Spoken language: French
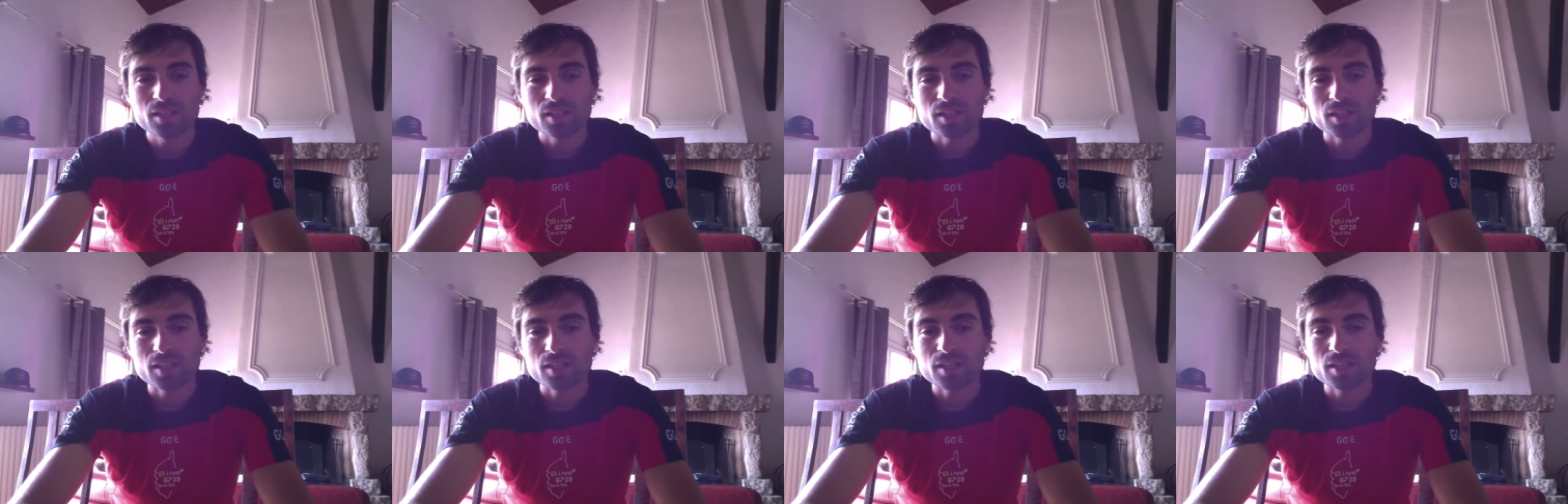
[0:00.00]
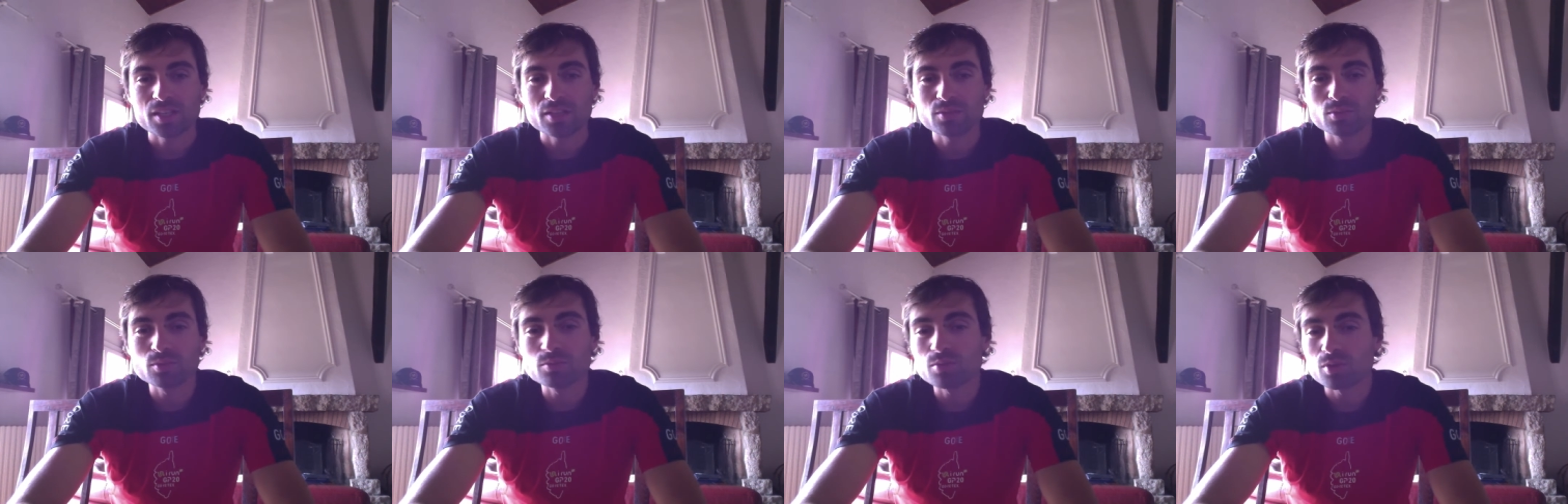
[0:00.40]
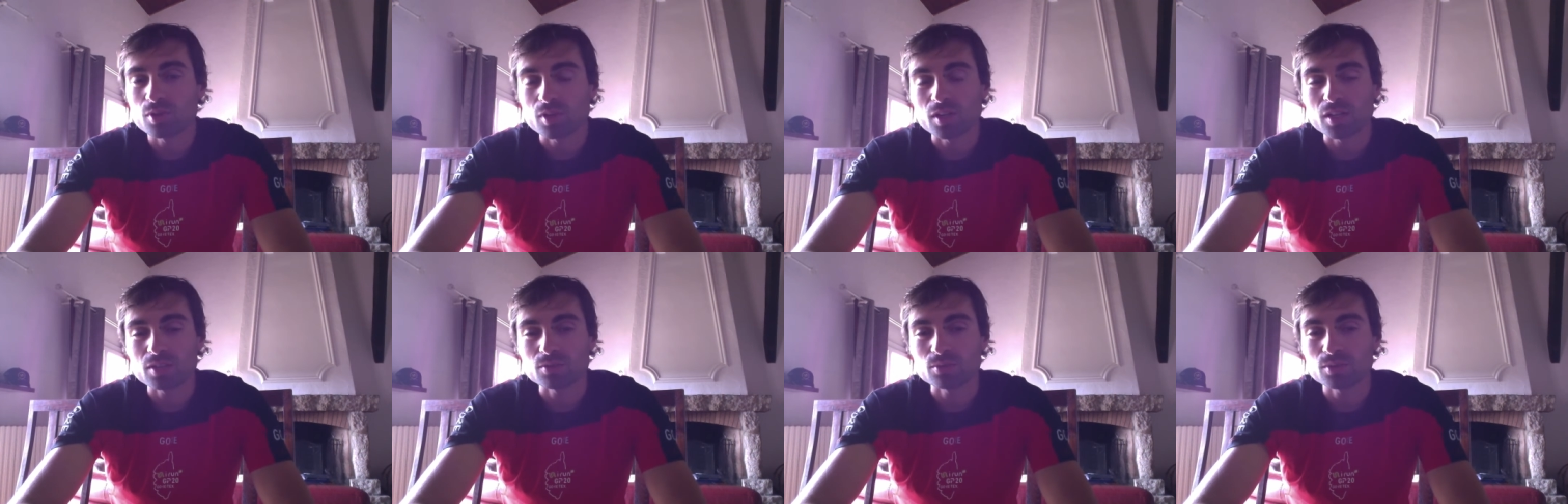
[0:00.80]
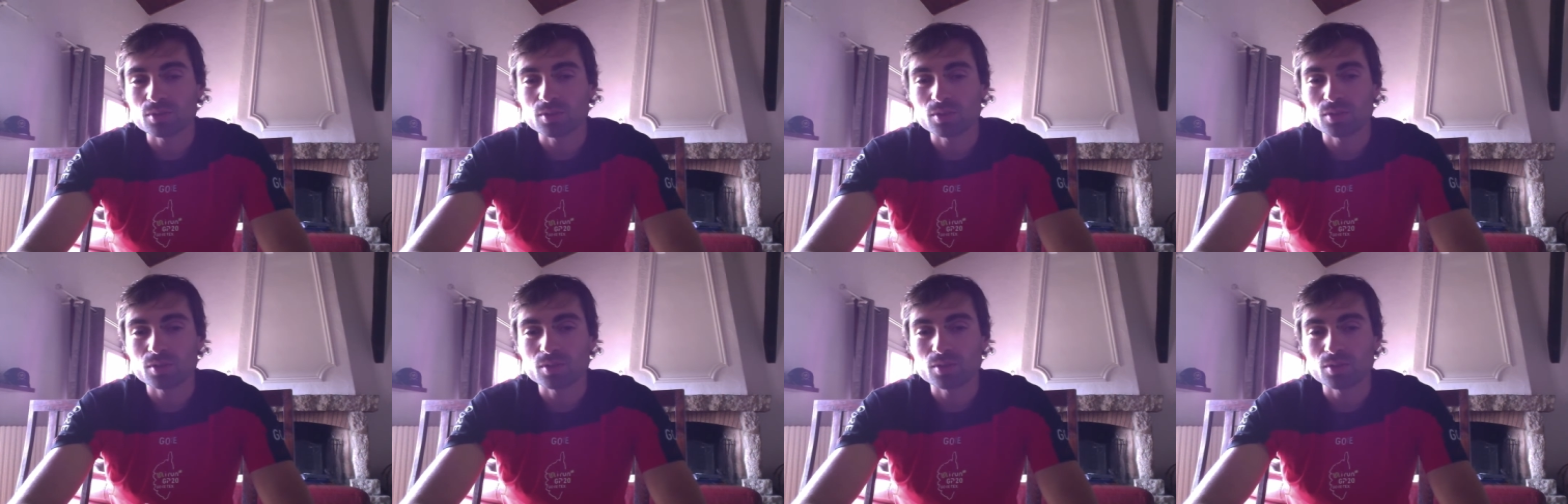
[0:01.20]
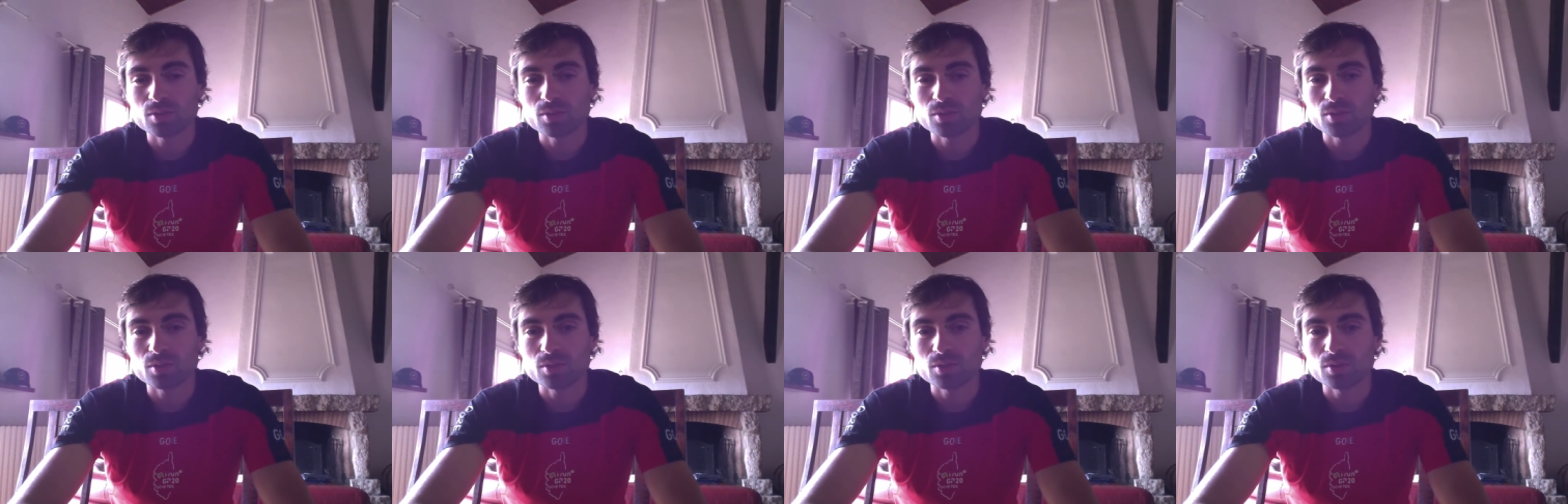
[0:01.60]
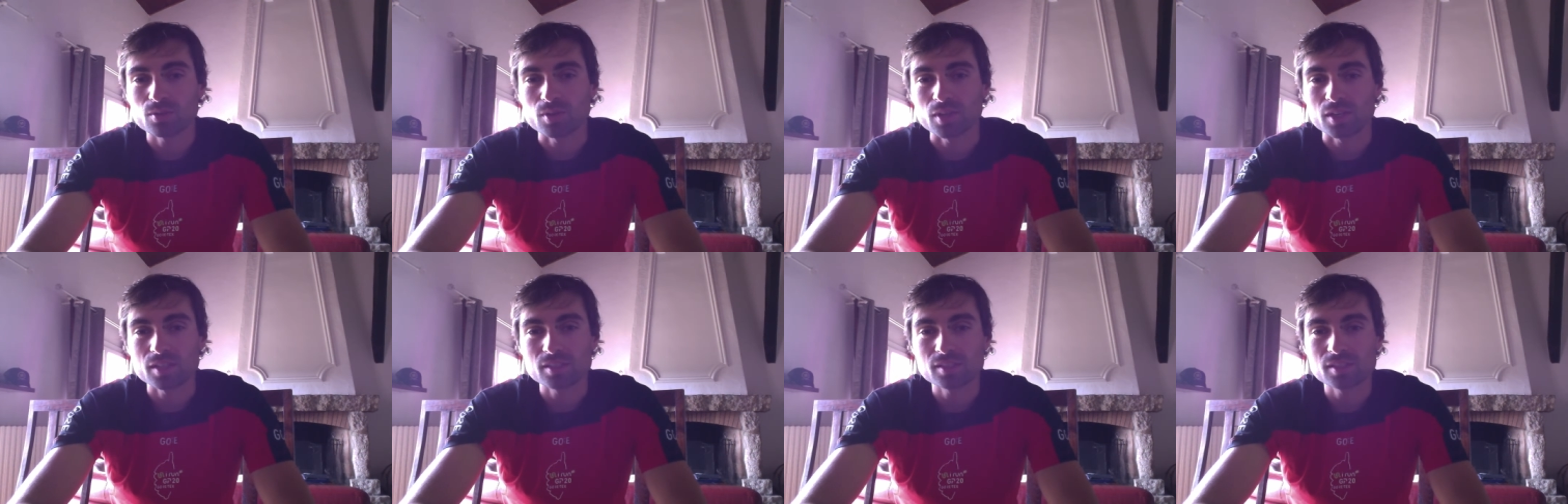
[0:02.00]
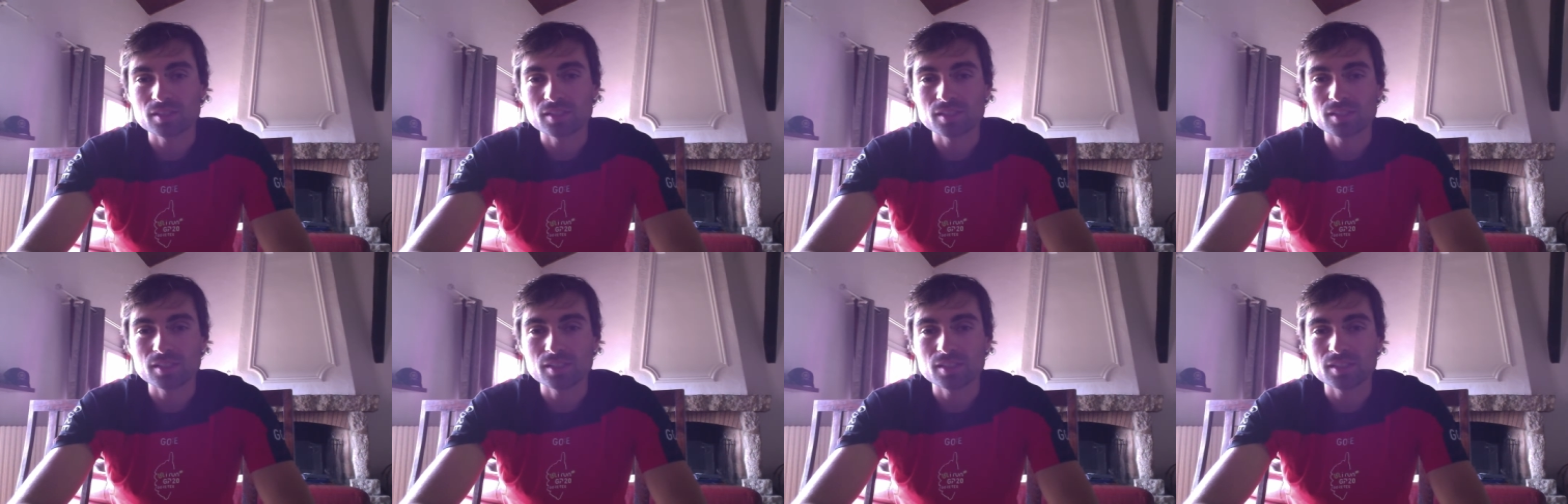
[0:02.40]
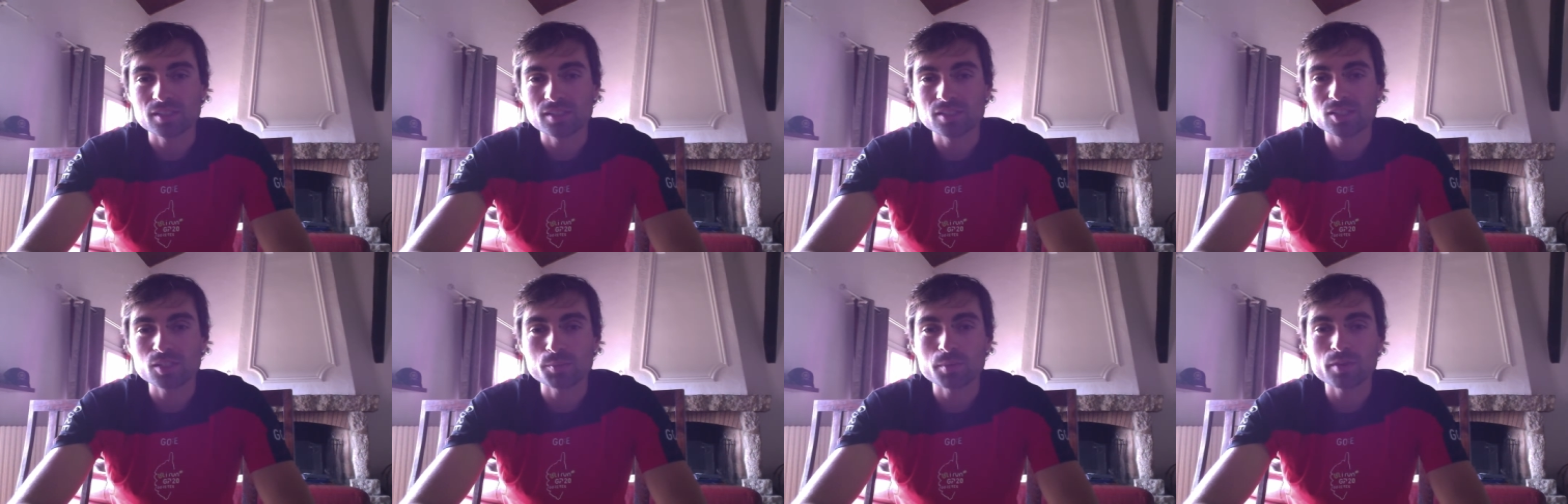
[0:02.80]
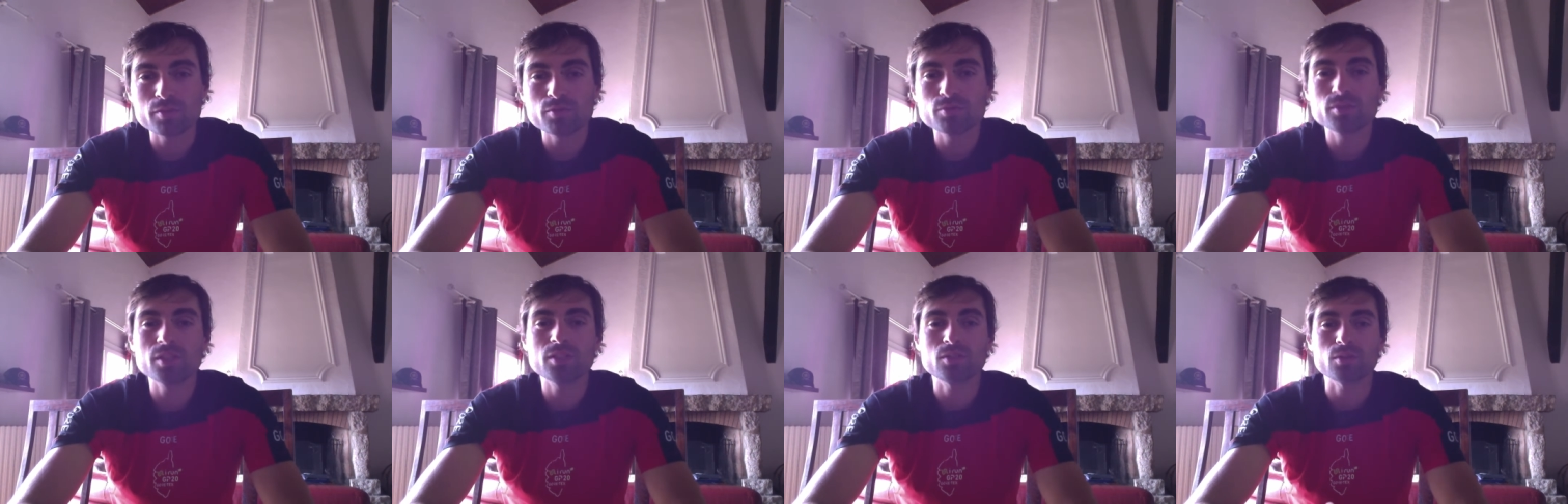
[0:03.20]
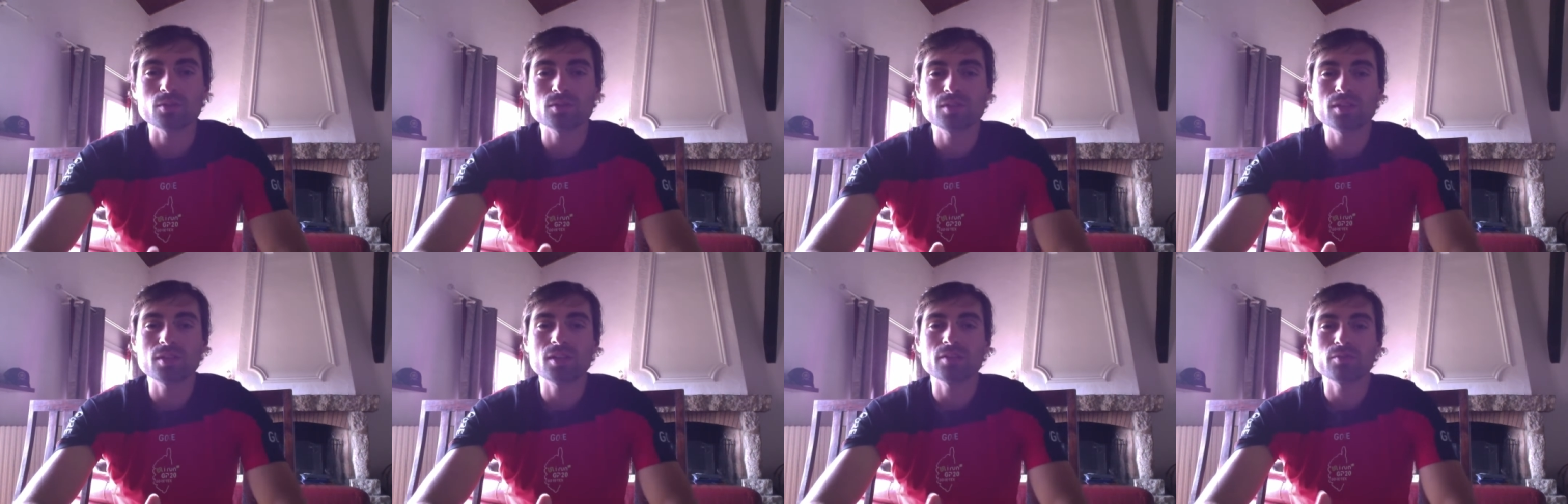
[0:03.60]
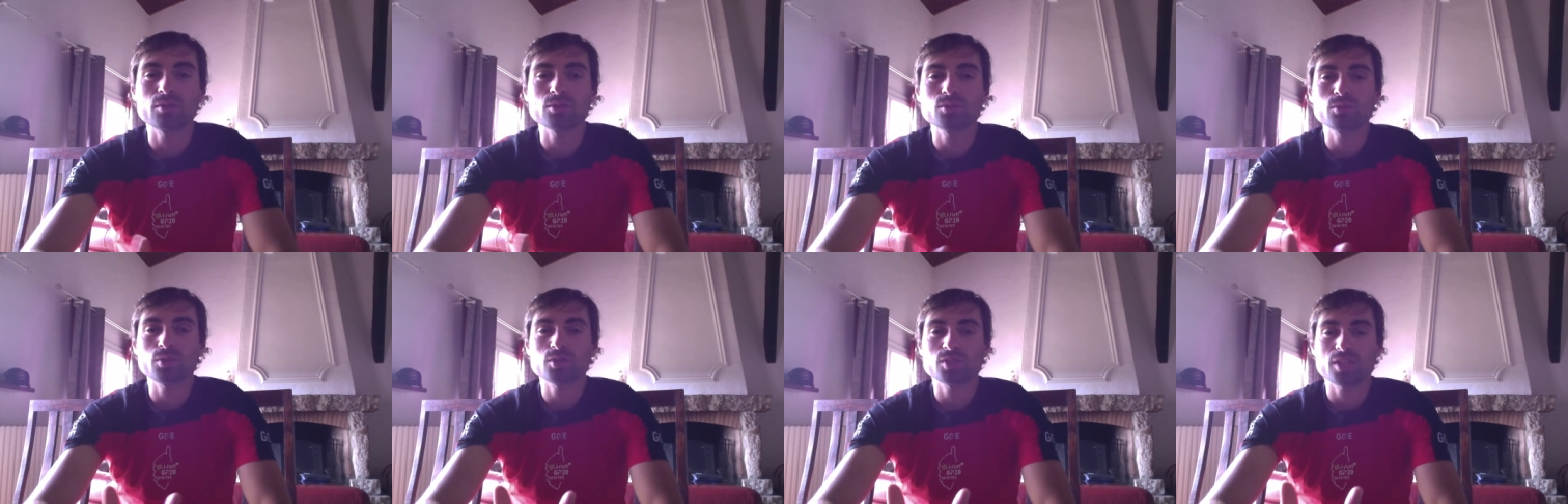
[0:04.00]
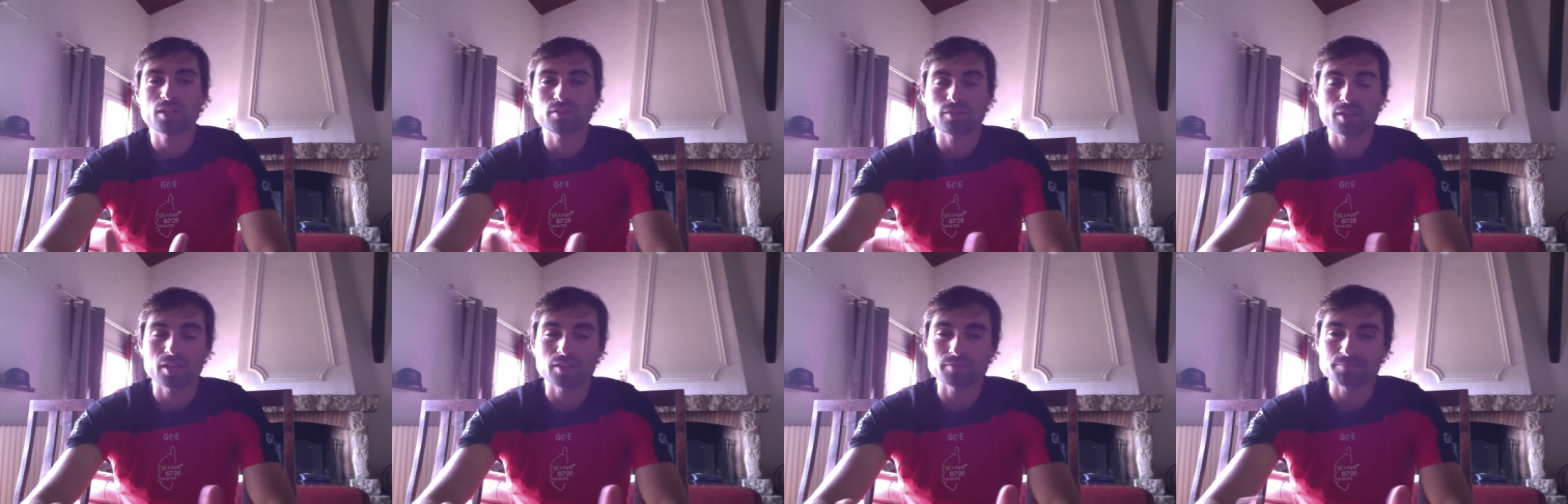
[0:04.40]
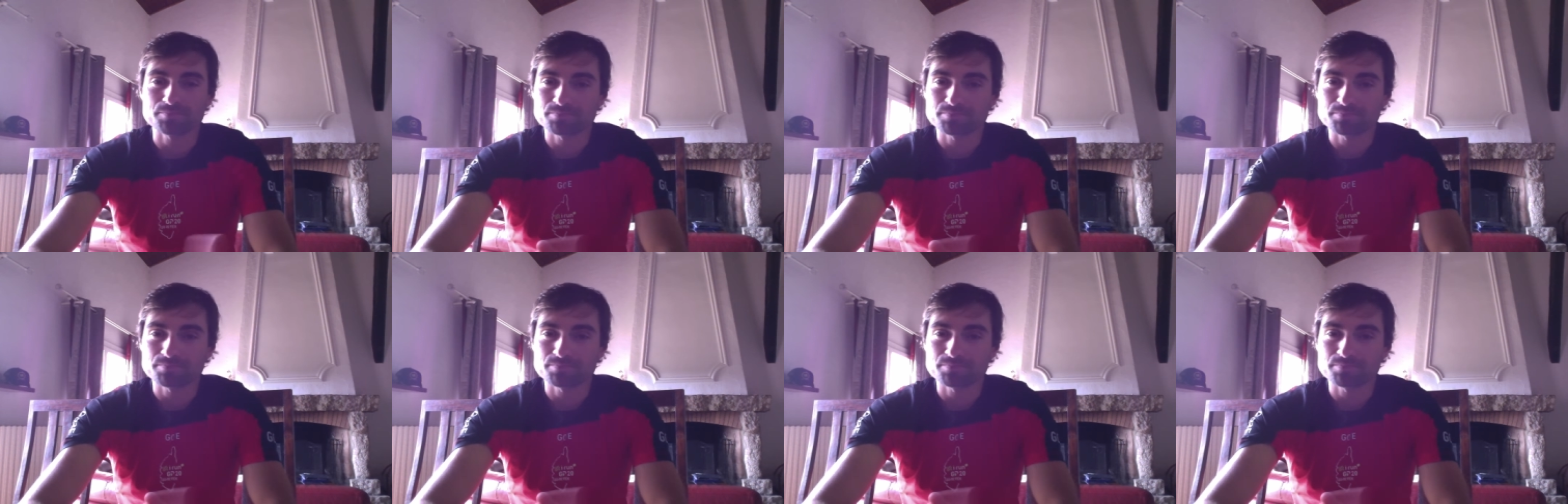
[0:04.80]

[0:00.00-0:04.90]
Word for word: Et donc voilà, donc, voilà si, jamais vous voulez tenter l'aventure GR20, ben,